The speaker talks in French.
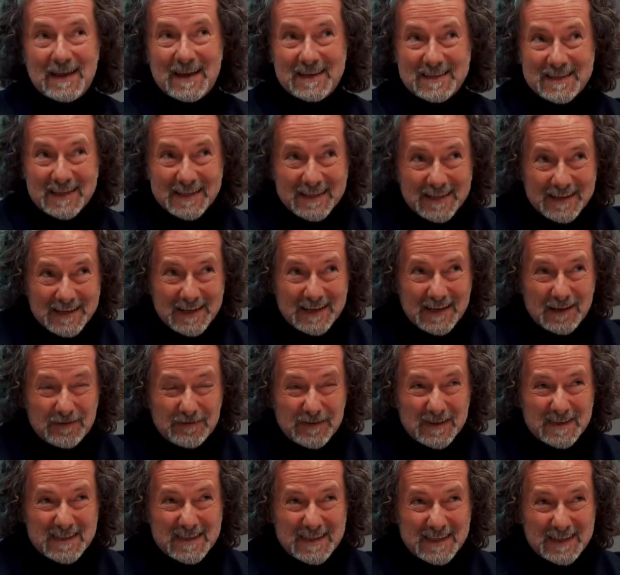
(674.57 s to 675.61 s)
Et cette idée de
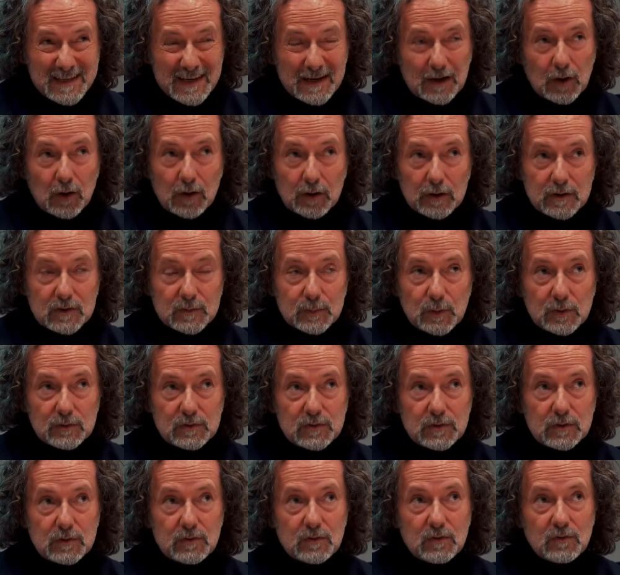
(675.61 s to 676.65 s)
fixité
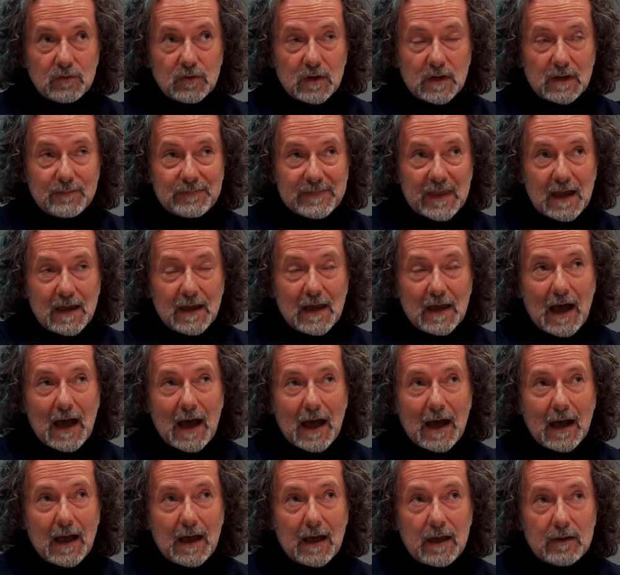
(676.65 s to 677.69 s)
correspond, si tu veux,
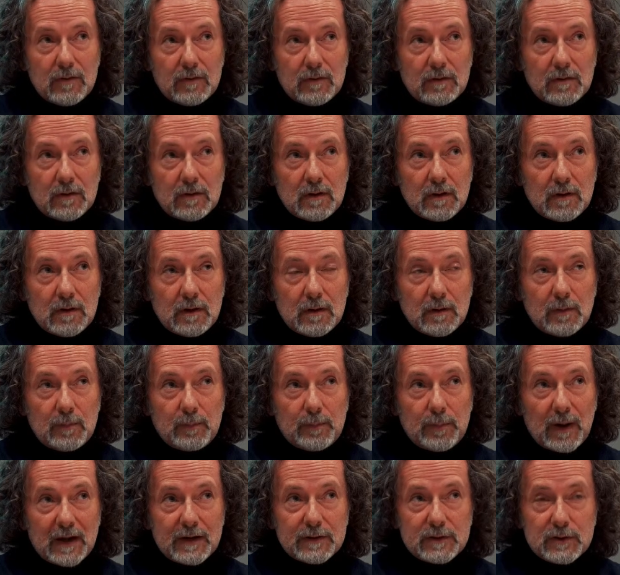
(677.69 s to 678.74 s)
à une
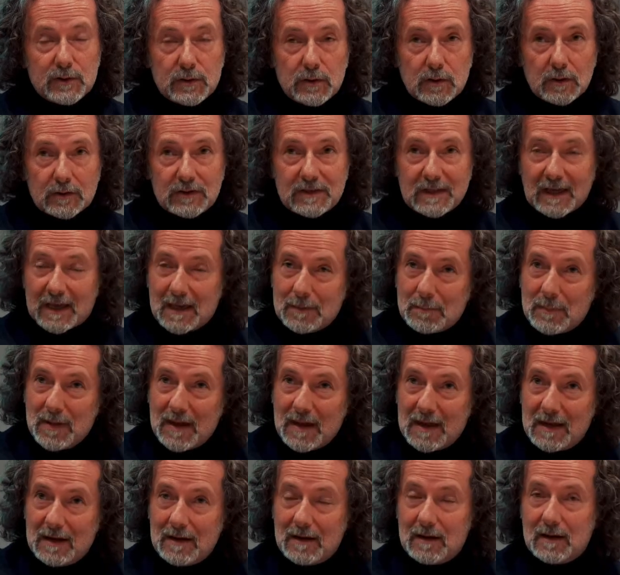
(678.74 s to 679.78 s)
peinture très
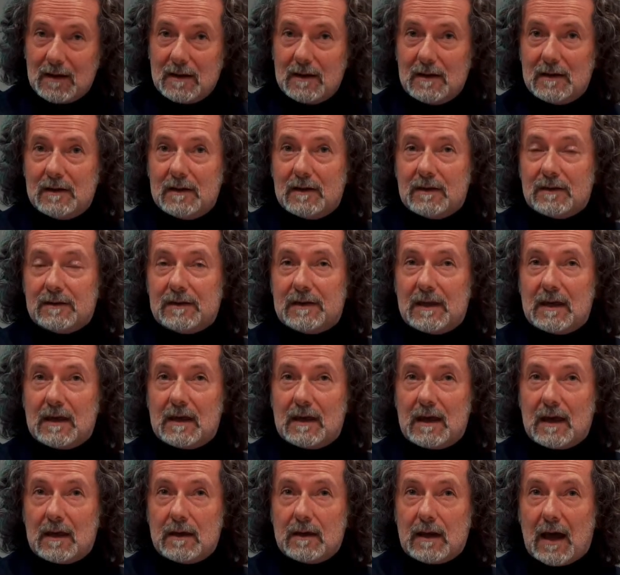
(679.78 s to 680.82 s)
belle d'un
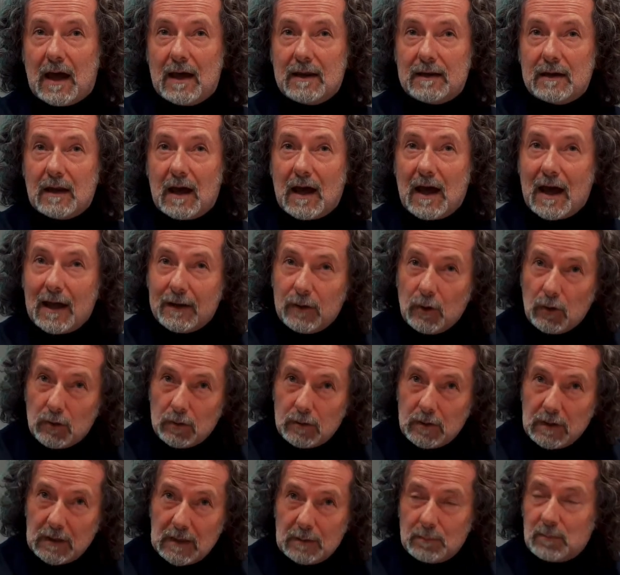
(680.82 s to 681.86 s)

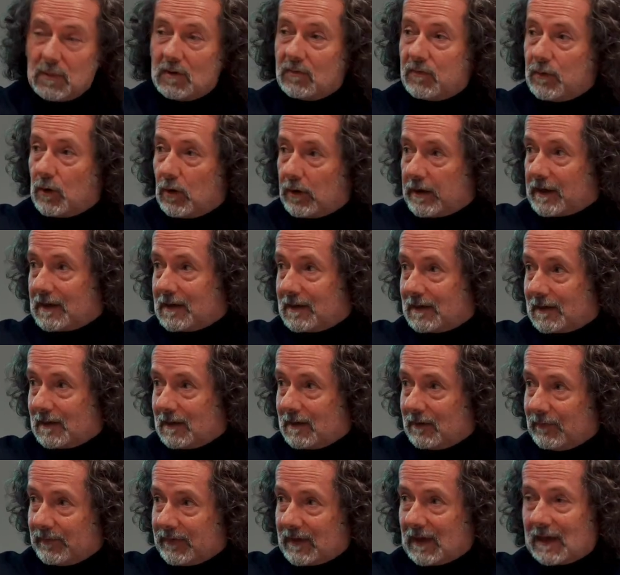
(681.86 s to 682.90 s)
anonyme
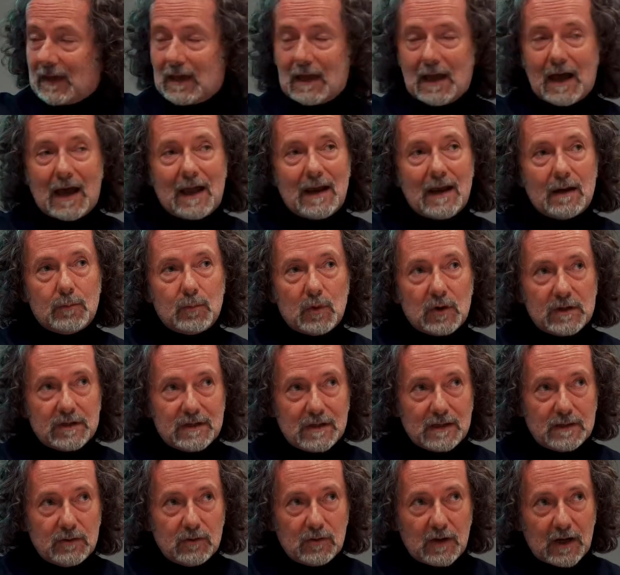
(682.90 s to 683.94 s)
florentin qui, à la
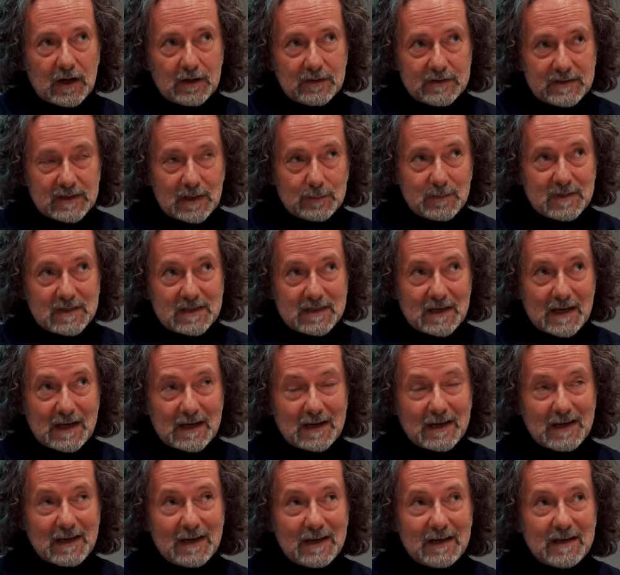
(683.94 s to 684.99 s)
moitié du XVe
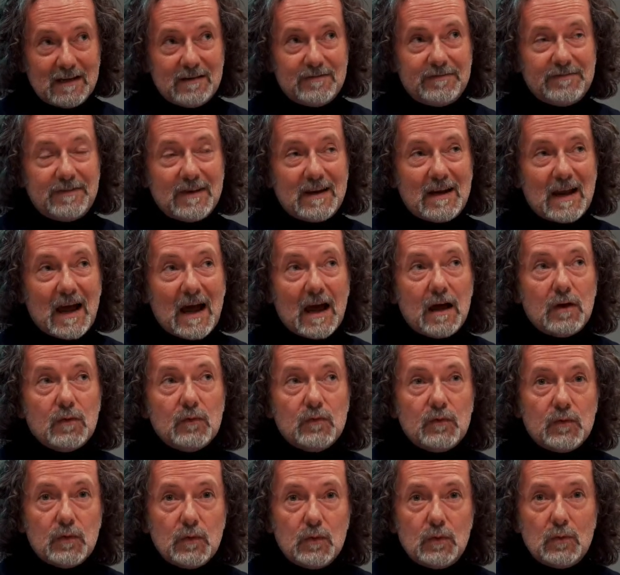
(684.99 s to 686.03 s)
siècle, il fait la
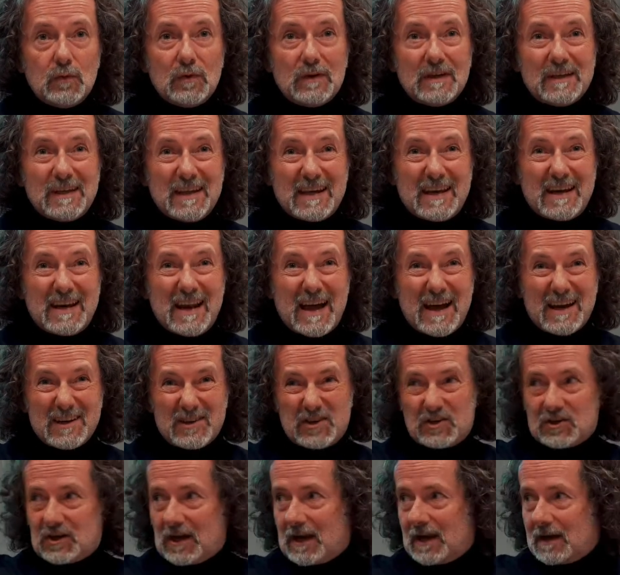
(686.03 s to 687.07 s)
vue de la
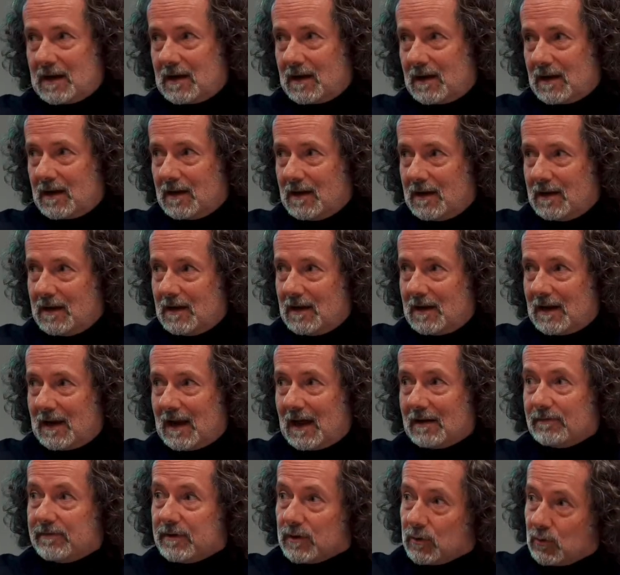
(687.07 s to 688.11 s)
chaîne,
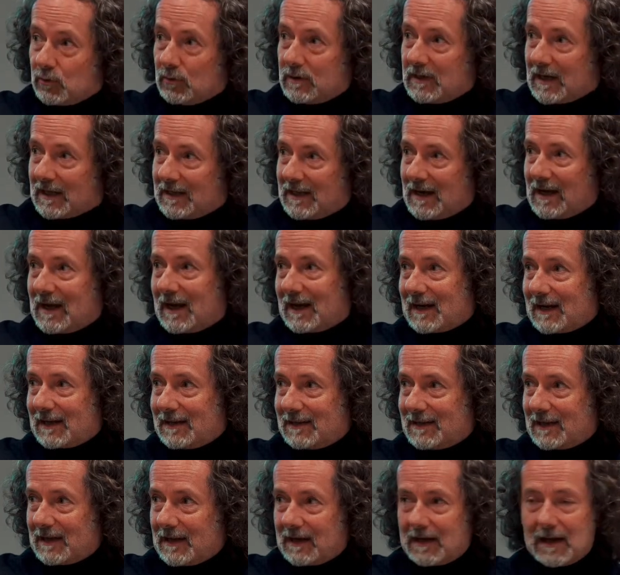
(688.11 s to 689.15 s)
la veduta della
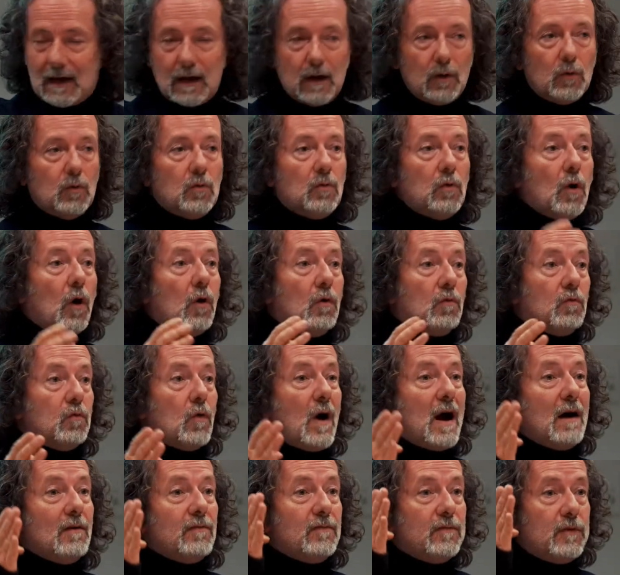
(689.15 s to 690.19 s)
catena, où on
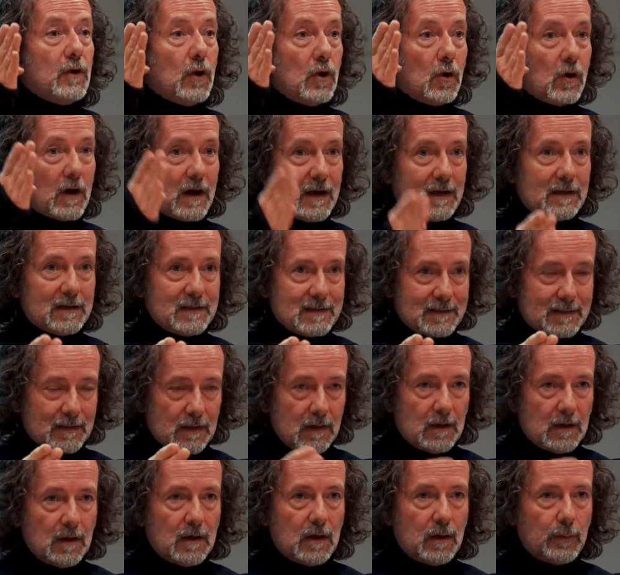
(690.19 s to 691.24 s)
voit
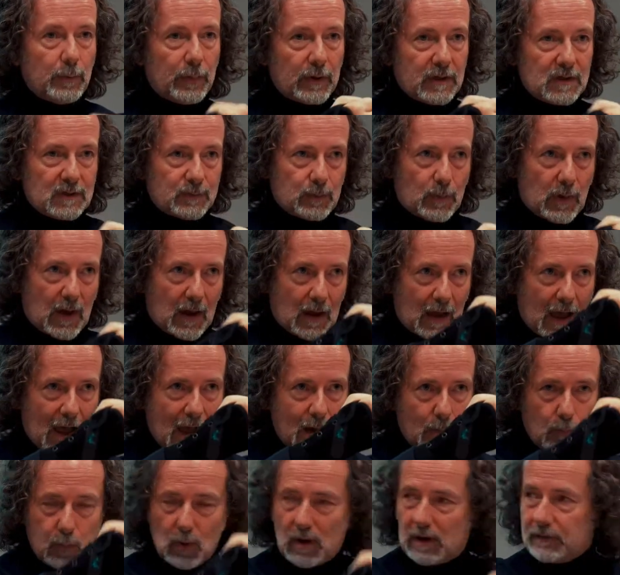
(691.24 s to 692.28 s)
Florence prise par
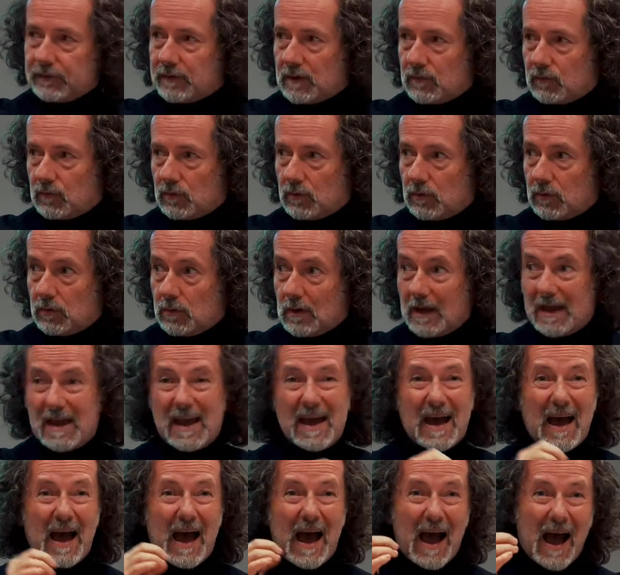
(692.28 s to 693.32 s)
un point de vue,
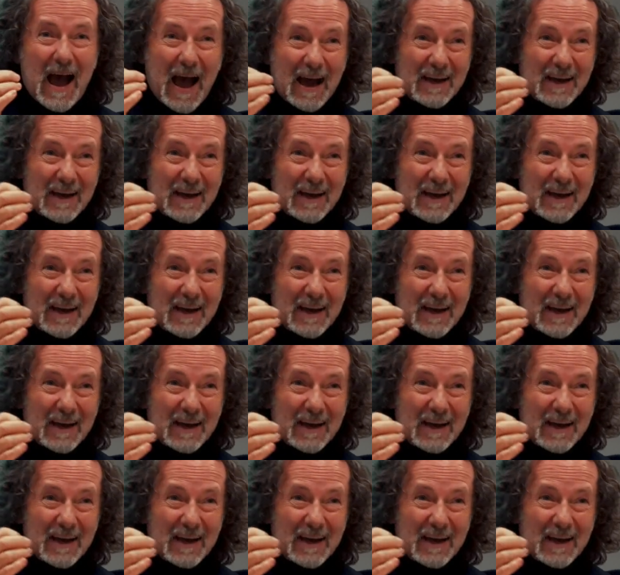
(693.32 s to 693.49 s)
mhm.